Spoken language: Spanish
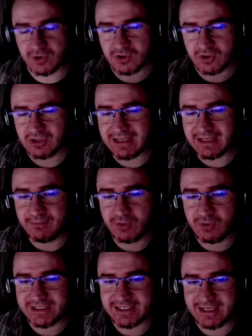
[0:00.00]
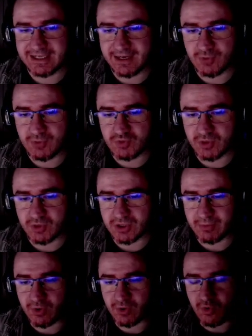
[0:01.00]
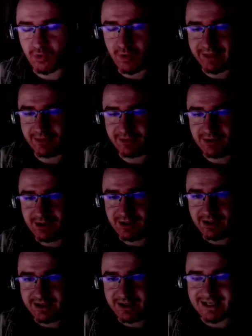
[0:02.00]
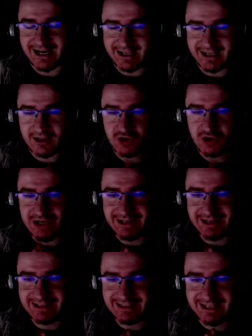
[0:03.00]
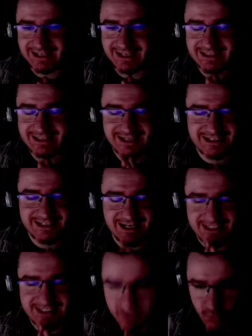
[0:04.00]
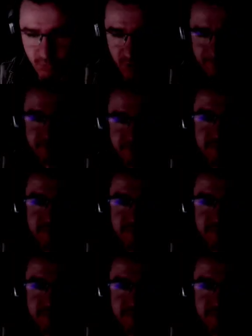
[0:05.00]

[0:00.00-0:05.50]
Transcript: con todo tal, pues iremos poquito a poco jugando. Silent Hill 2, Silent Hill 3 seguro.